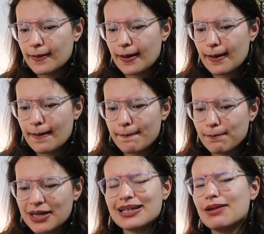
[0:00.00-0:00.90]
em,
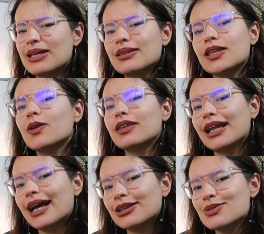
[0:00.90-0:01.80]
básicamente en donde
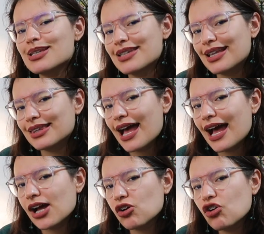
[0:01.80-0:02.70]
el gato se
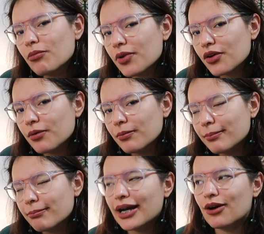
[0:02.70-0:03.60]
sienta cómodo
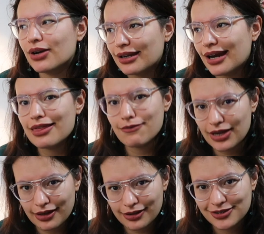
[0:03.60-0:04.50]
para orinar y
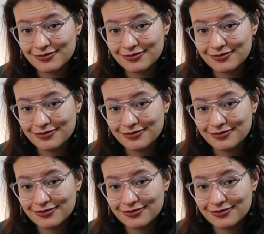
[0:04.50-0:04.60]
defecar.